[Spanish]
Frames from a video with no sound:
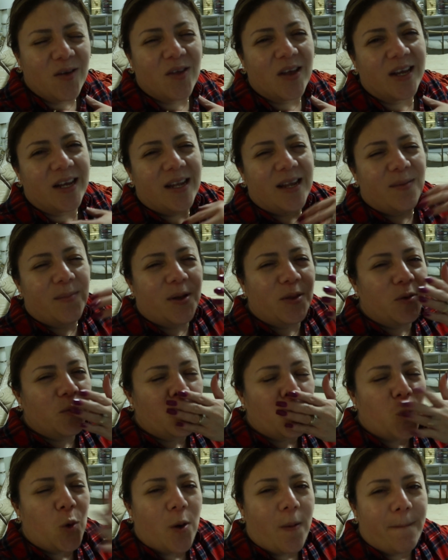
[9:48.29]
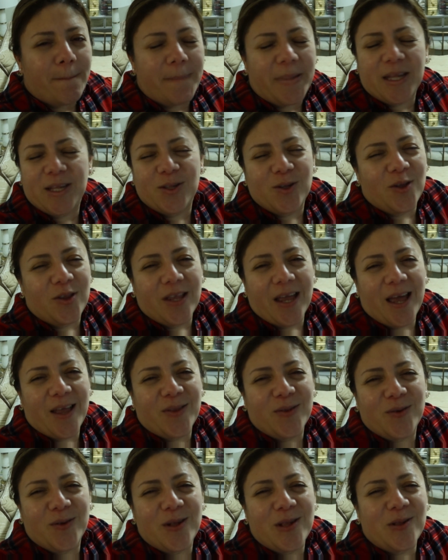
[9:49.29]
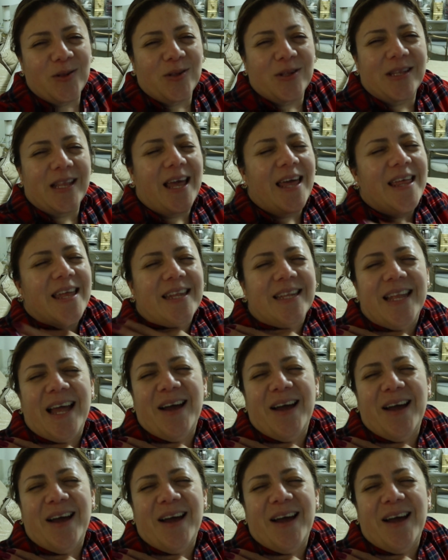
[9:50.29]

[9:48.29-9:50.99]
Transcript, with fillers: Yo de aquí les mando besotes a todos ustedes,